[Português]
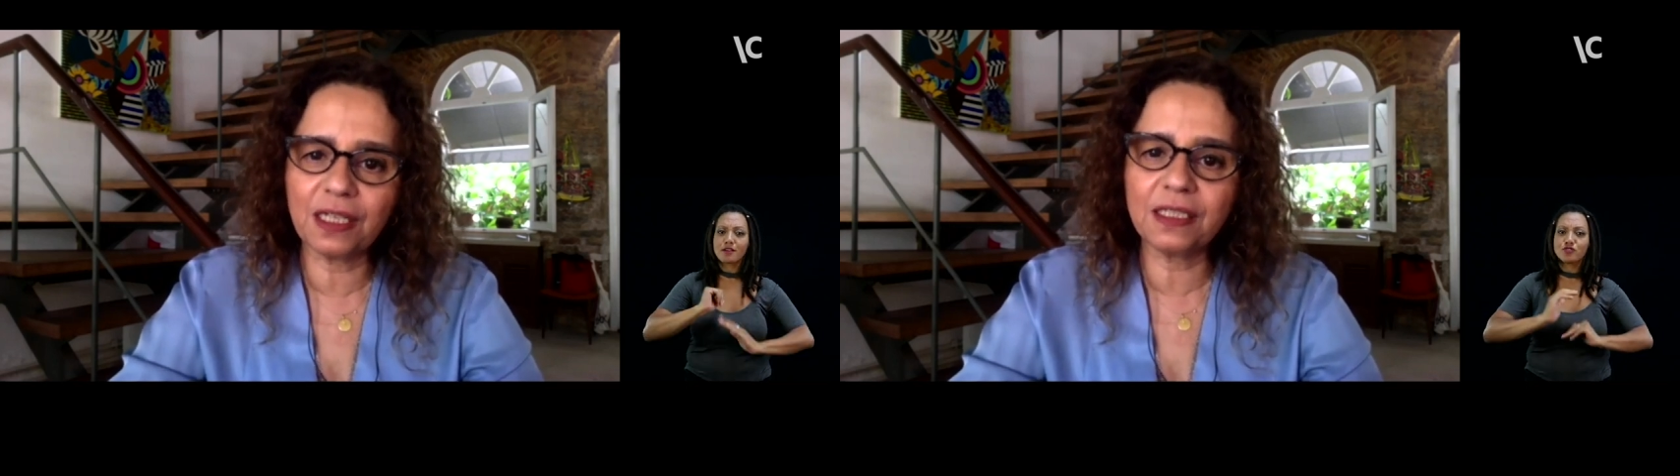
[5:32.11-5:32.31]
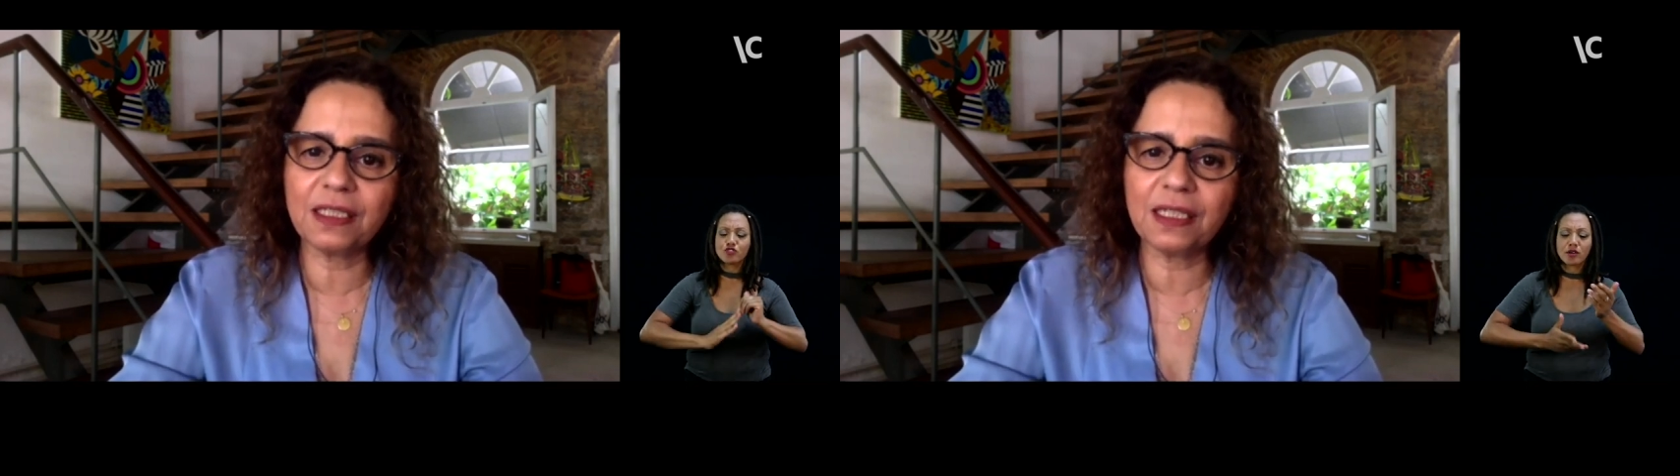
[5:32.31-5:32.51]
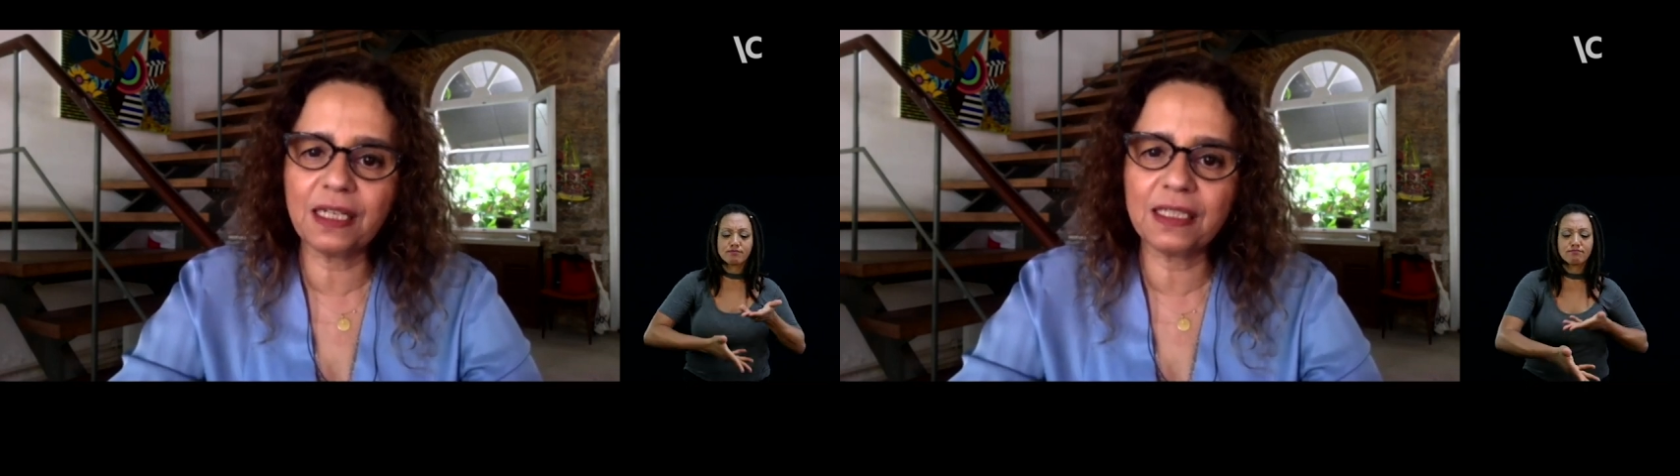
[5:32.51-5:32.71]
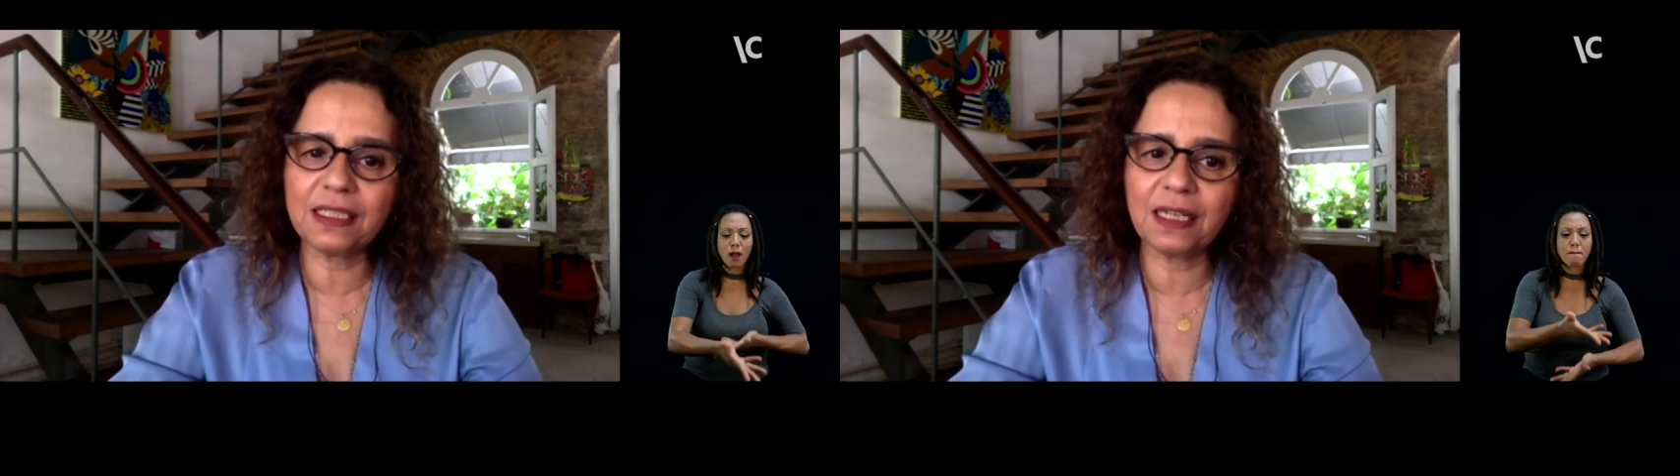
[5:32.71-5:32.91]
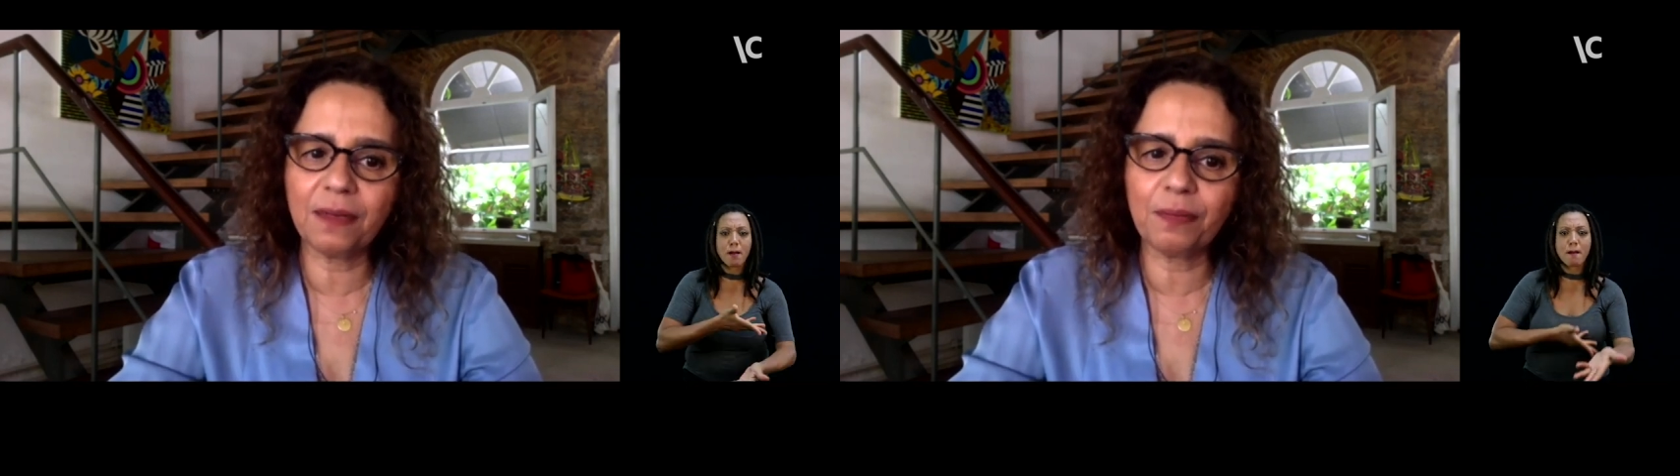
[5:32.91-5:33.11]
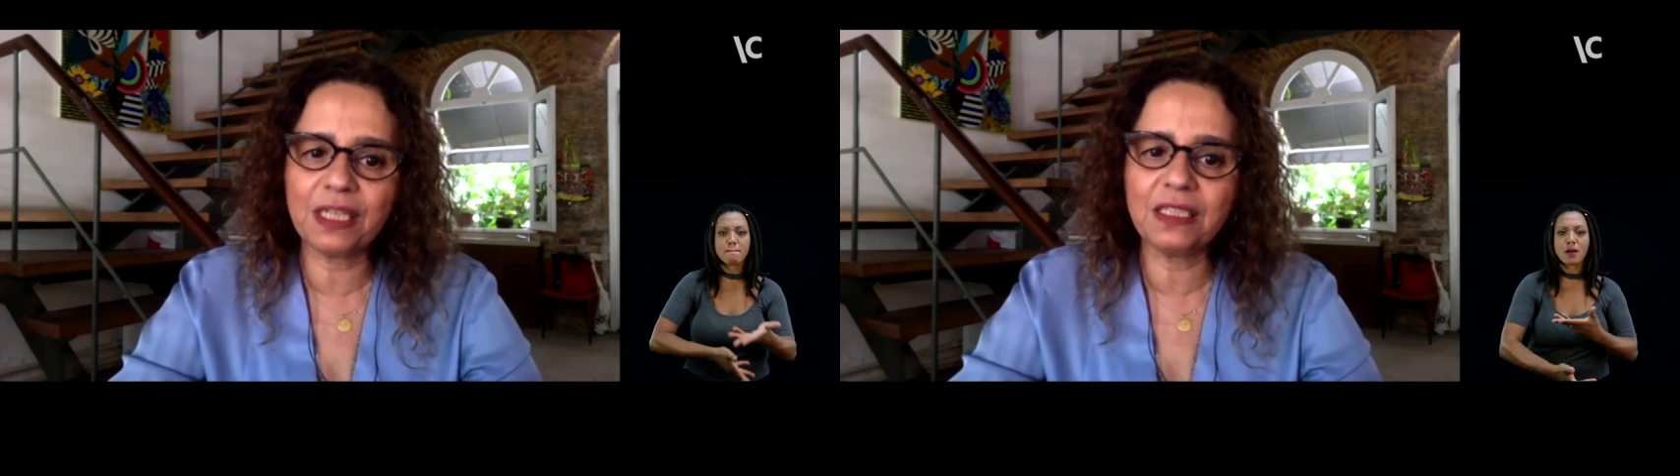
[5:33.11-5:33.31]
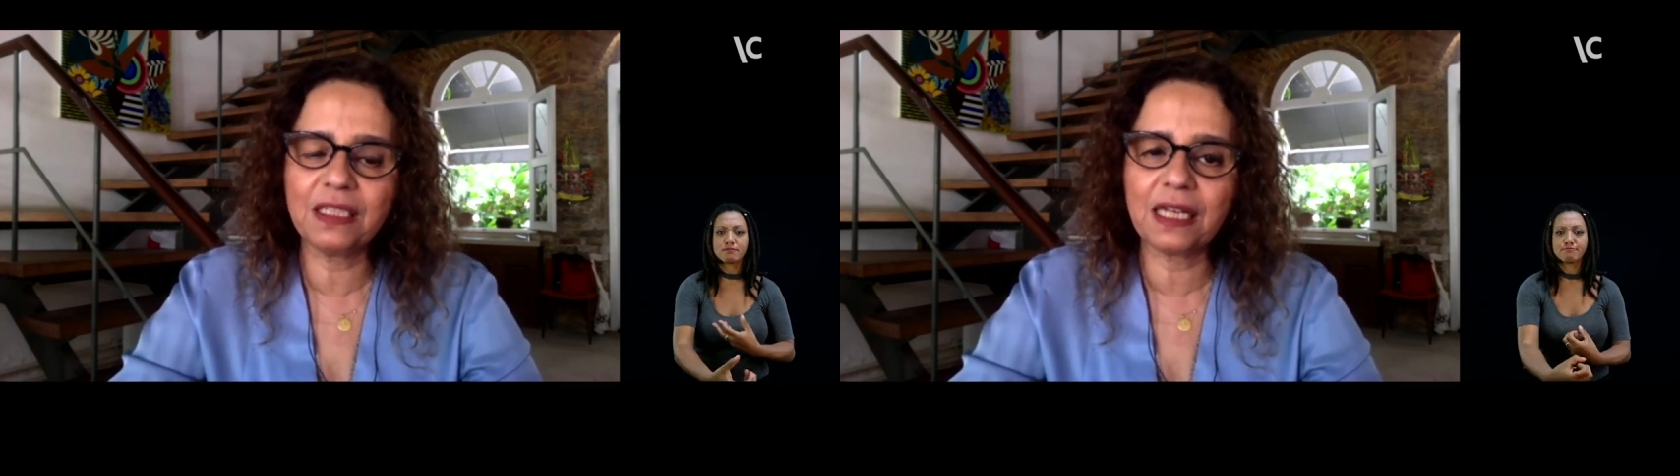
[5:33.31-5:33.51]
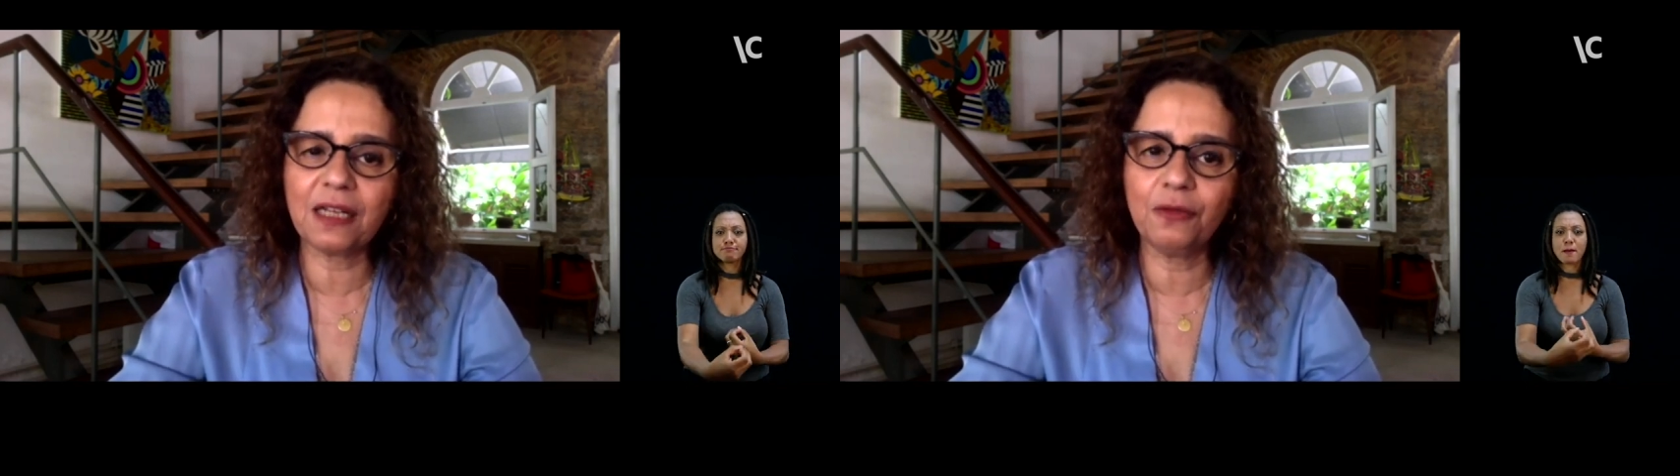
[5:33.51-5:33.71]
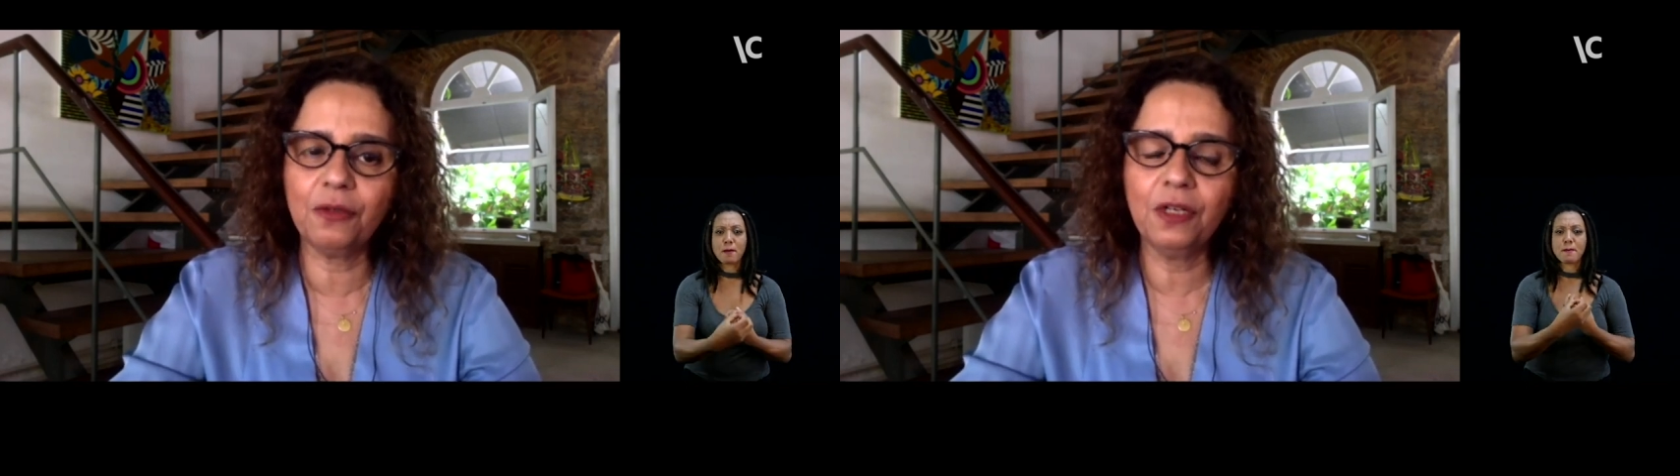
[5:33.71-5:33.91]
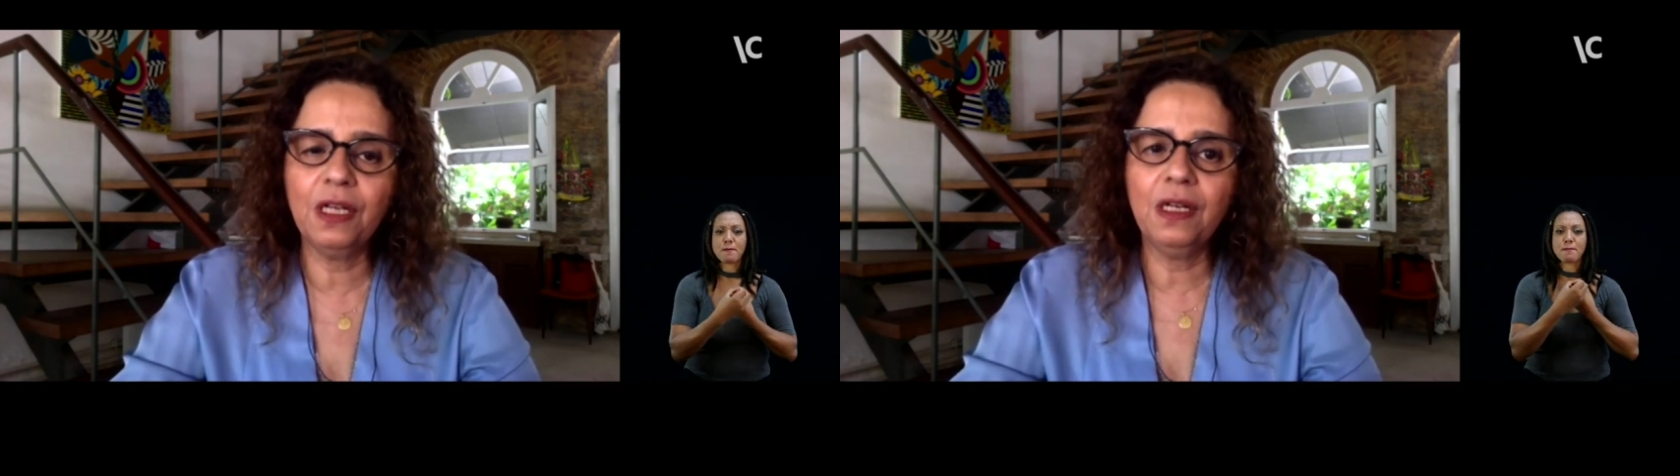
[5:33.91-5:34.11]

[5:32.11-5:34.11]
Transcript: Esse, esse aprendizado